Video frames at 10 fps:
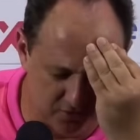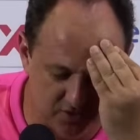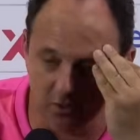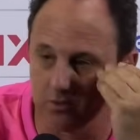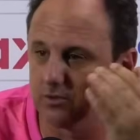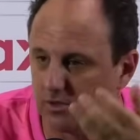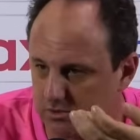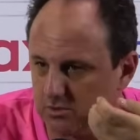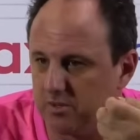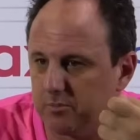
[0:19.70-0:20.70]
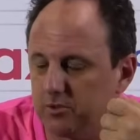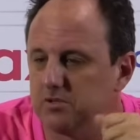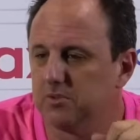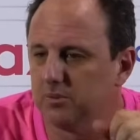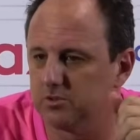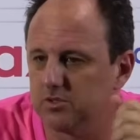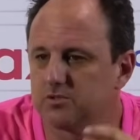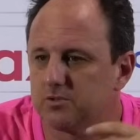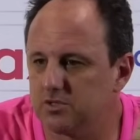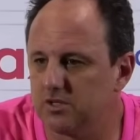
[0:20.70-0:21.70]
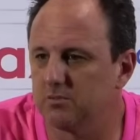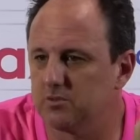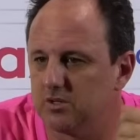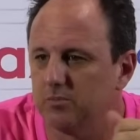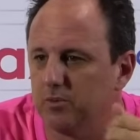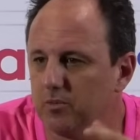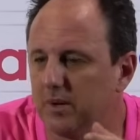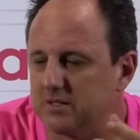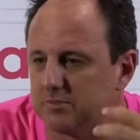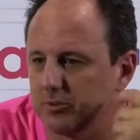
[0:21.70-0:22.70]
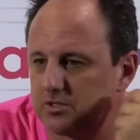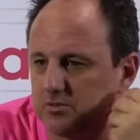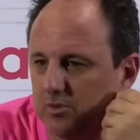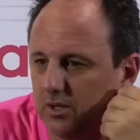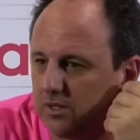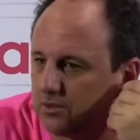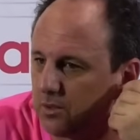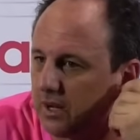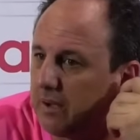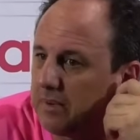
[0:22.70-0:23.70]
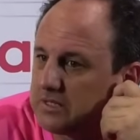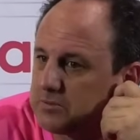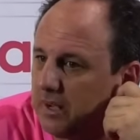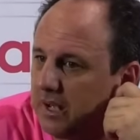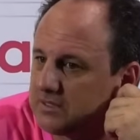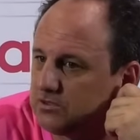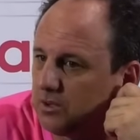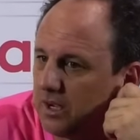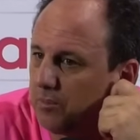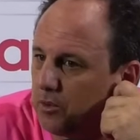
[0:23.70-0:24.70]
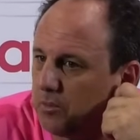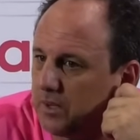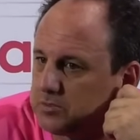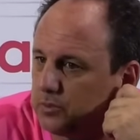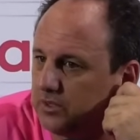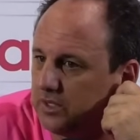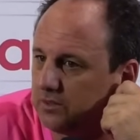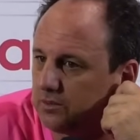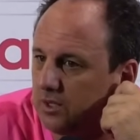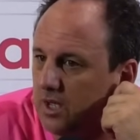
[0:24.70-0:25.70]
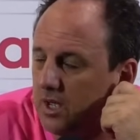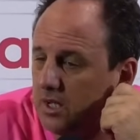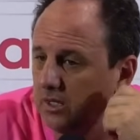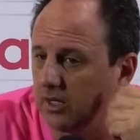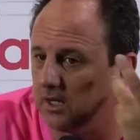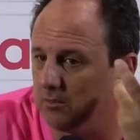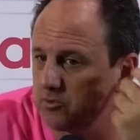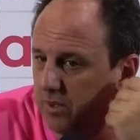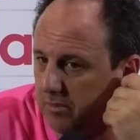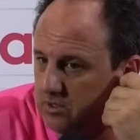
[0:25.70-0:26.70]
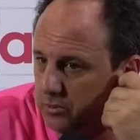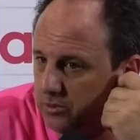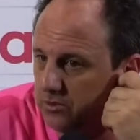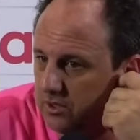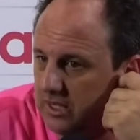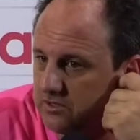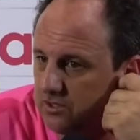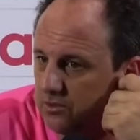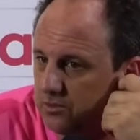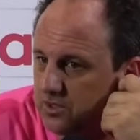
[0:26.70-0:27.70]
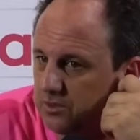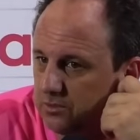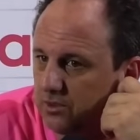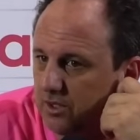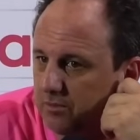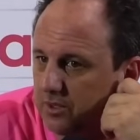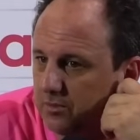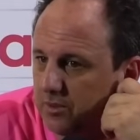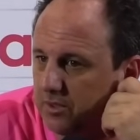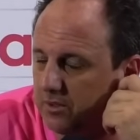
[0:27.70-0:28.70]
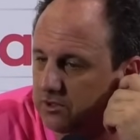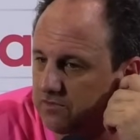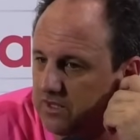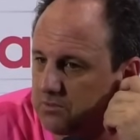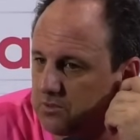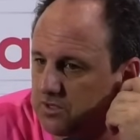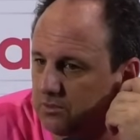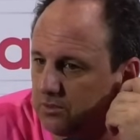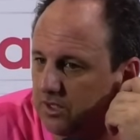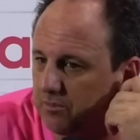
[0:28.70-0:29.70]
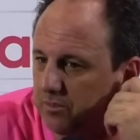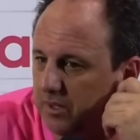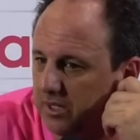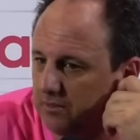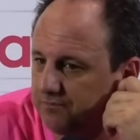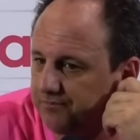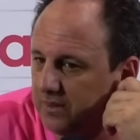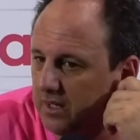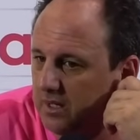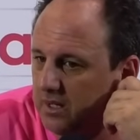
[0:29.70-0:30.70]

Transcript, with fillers: na construção. Quando nós nos aproximamos, nós conseguimos ter um pouco mais a posse de bola, trocar mais passes, jogar um pouco mais por dentro e criamos bem mais oportunidades de gol no segundo tempo que no primeiro. Acho que fizemos um segundo tempo bem,